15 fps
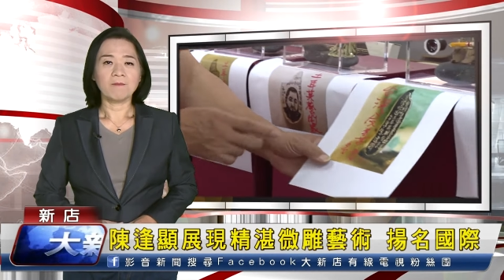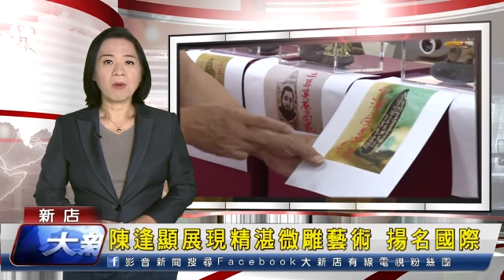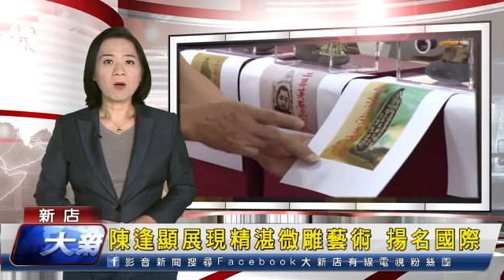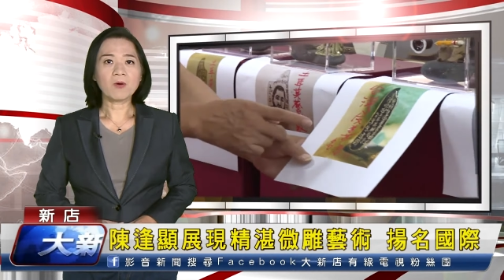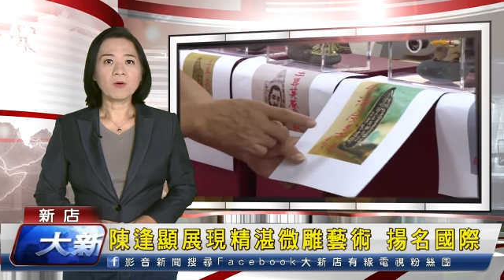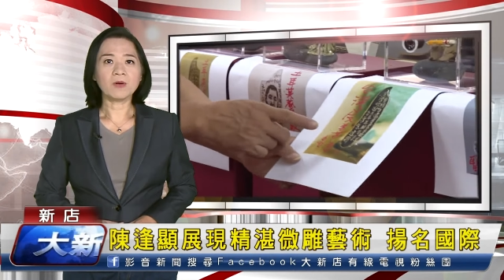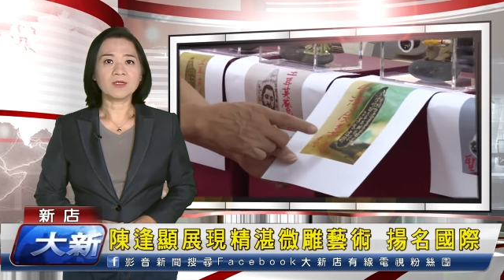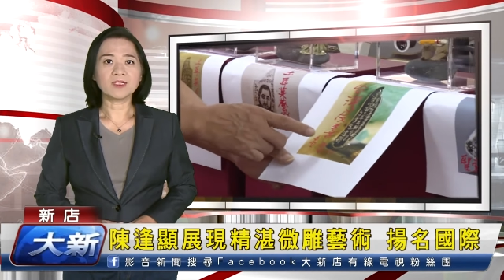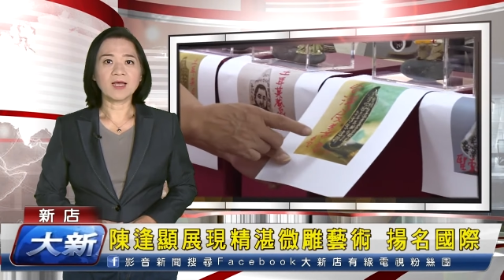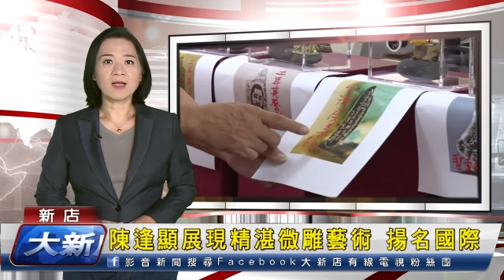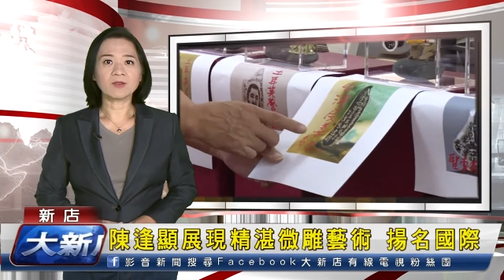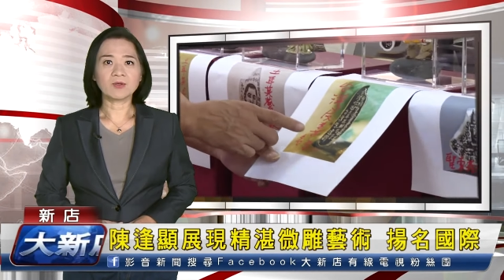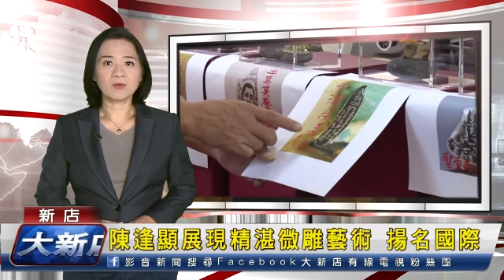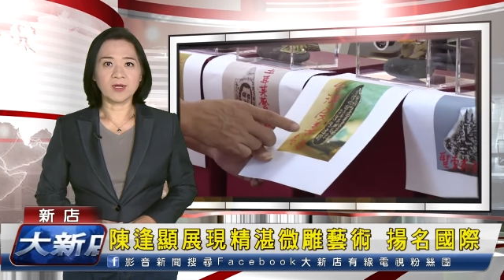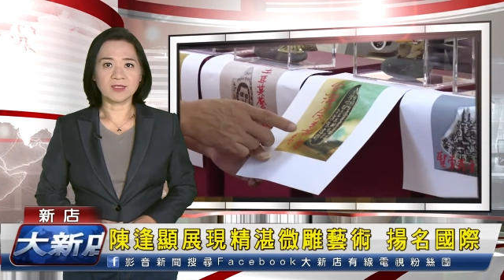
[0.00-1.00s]
包括
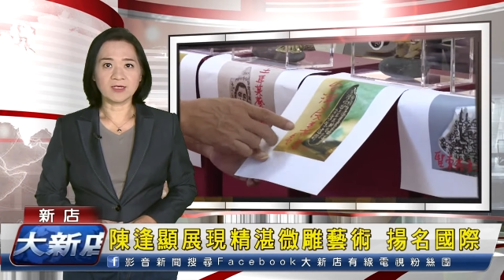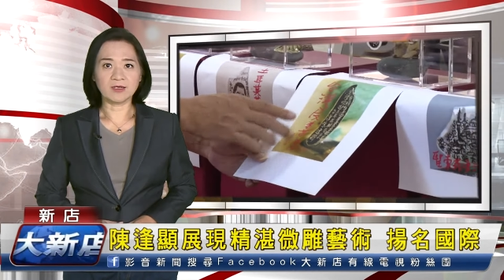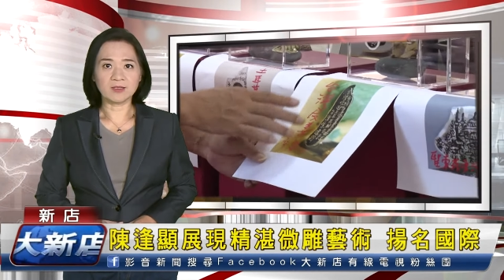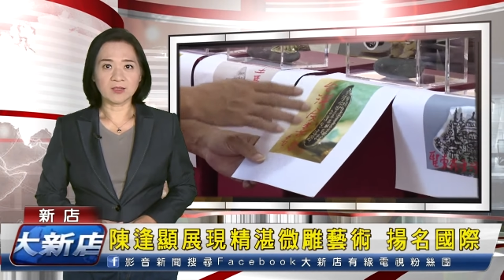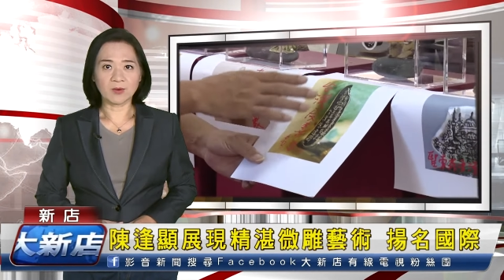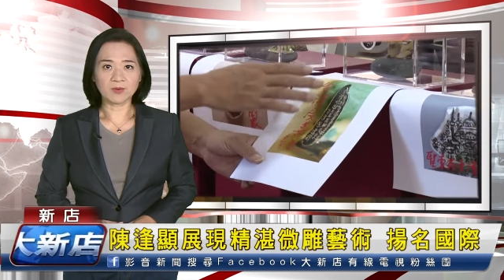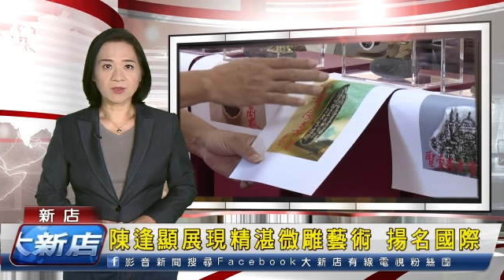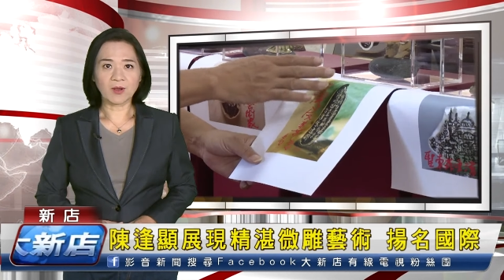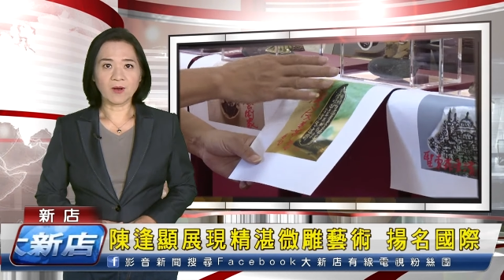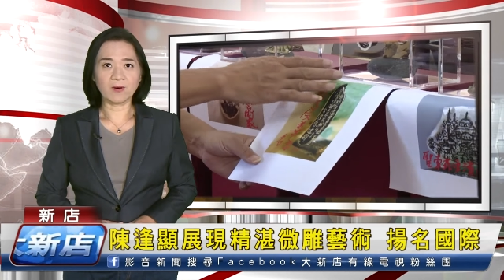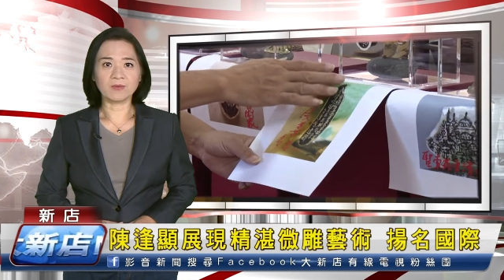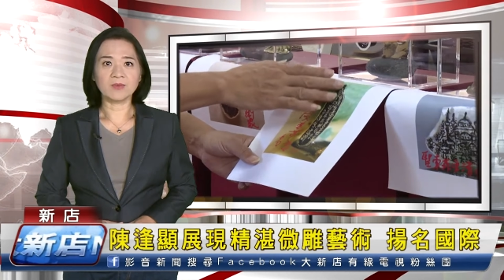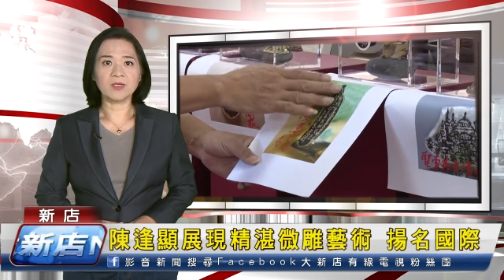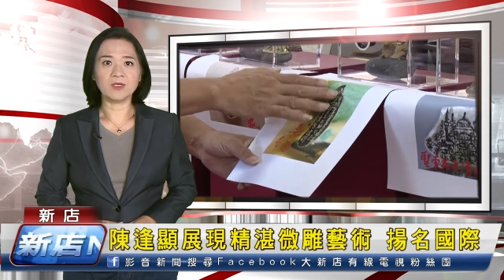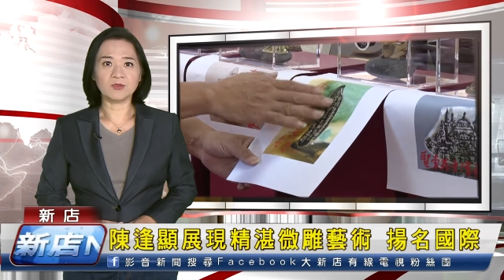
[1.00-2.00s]
将土耳其总统、